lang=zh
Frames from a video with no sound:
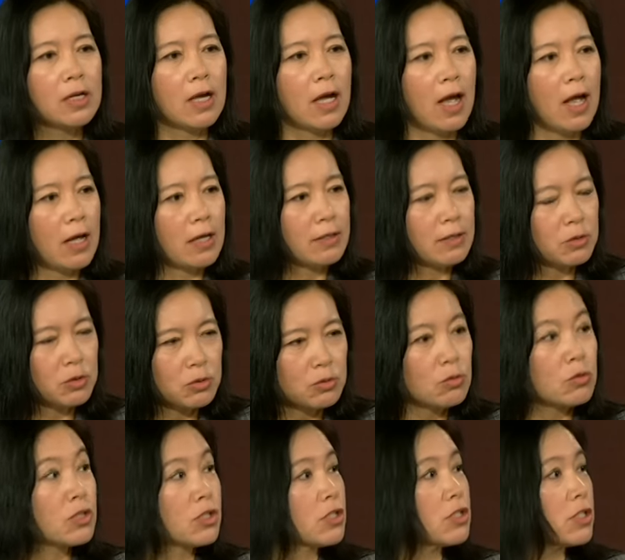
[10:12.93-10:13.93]
啊，那中
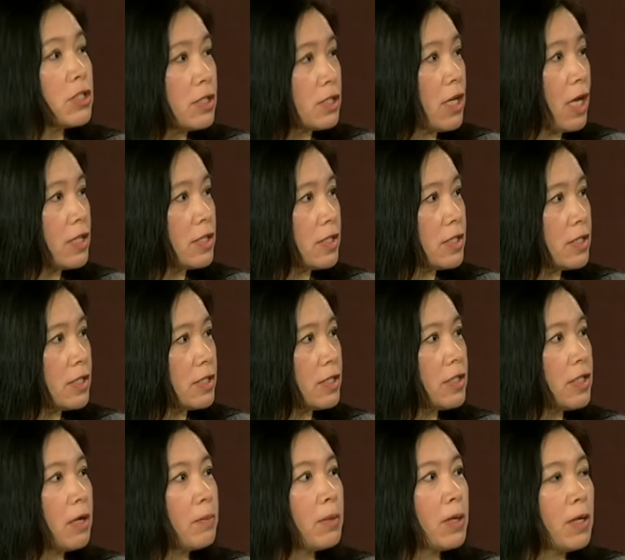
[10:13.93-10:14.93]
国是市场经济，
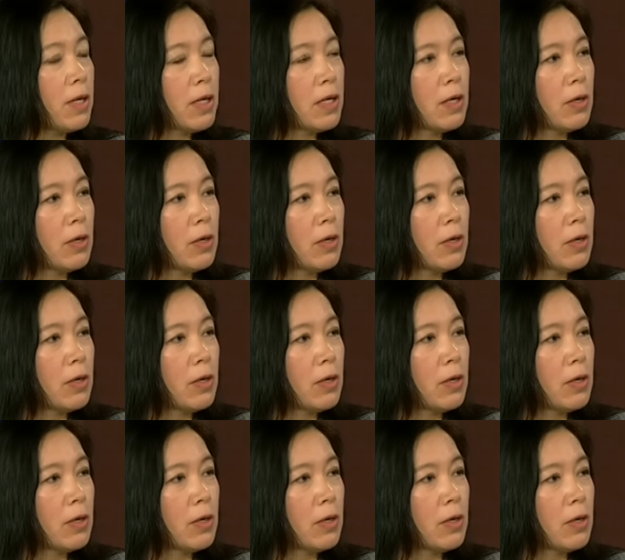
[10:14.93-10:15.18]
那么。